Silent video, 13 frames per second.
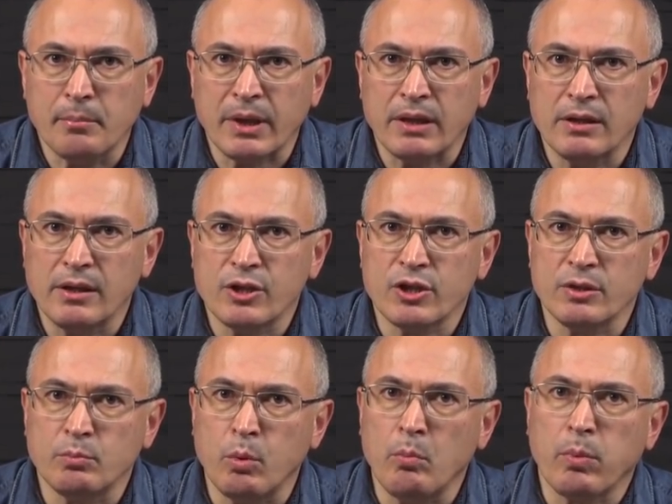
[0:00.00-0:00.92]

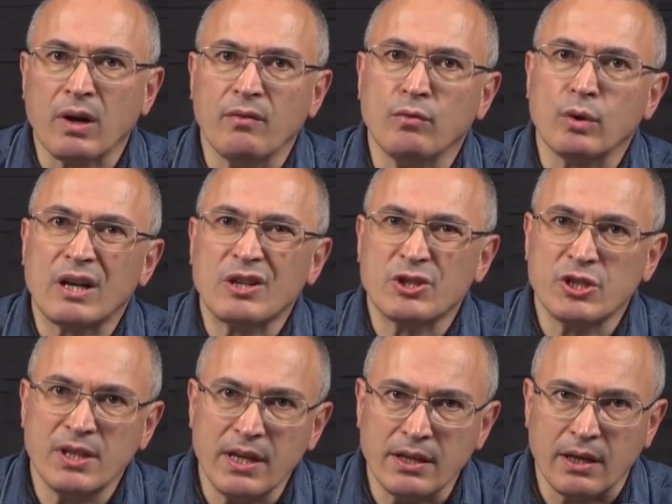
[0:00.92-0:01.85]
принадлежит по праву
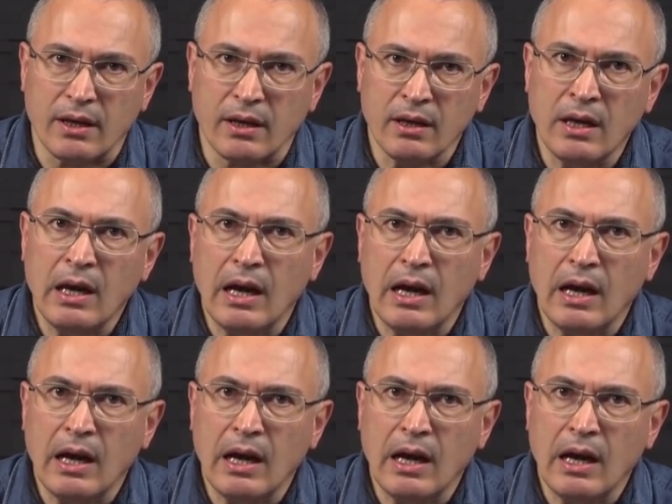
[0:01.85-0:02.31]
рождения,